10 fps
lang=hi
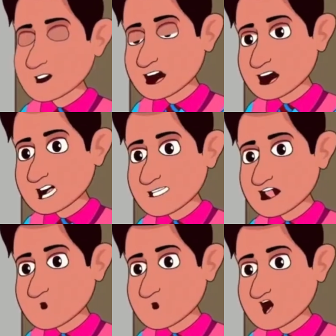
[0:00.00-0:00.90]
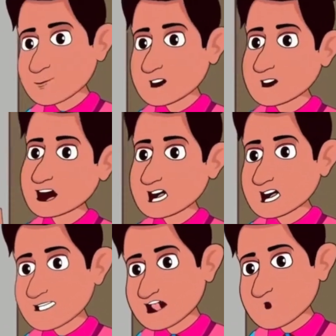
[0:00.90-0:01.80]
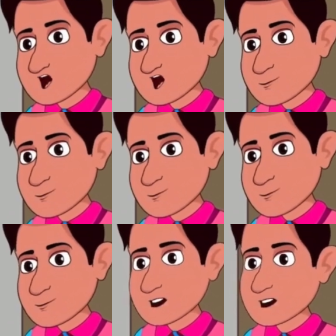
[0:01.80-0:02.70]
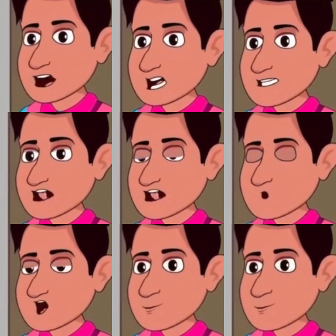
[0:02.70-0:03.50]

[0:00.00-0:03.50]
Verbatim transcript: अरे समझ नहीं आ रही बात एक बार में एक थप्पड़